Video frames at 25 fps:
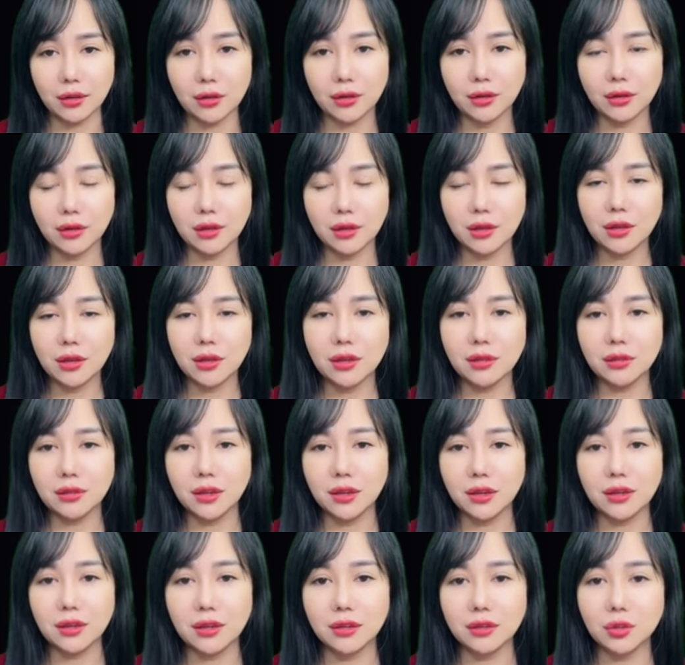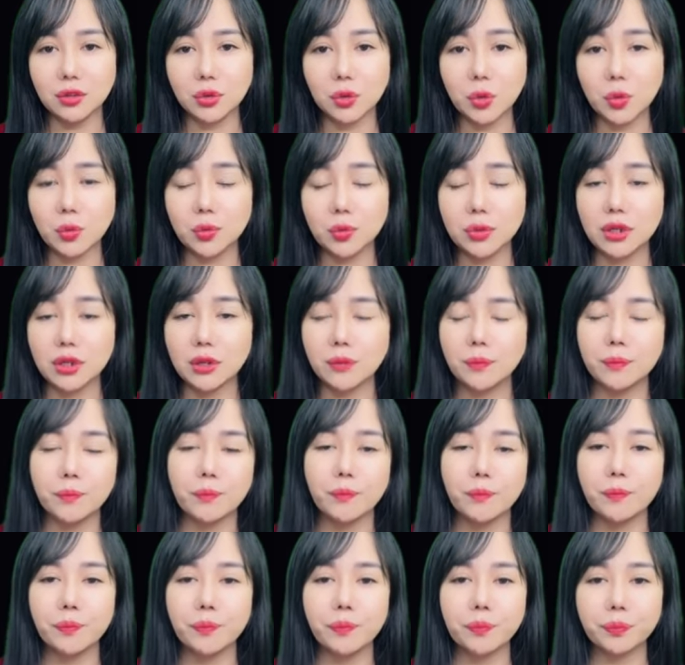Hứa Lâm mới để lộ những sơ hở
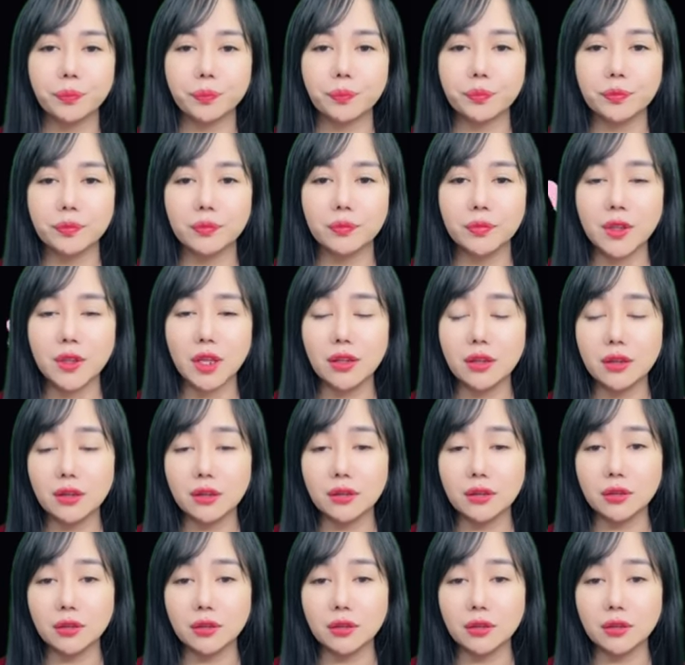khó bẻ che giấu,